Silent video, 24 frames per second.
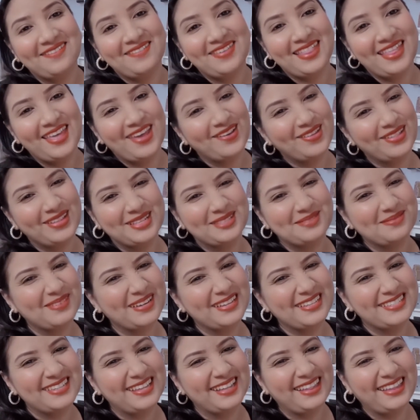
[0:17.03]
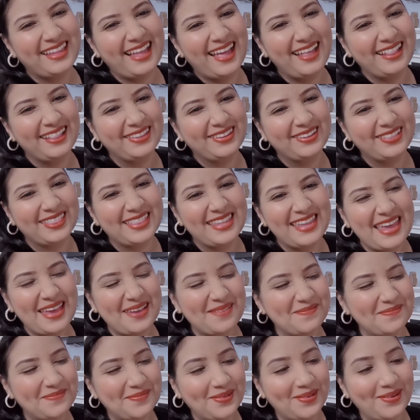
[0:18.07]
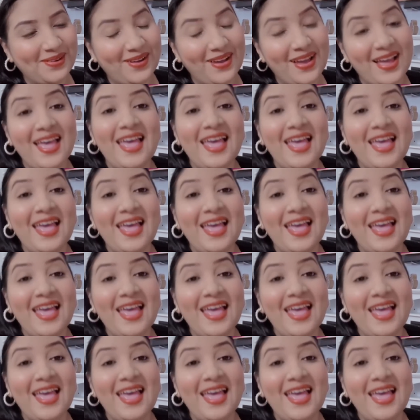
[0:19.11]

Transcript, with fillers: video después de tanto tiempo.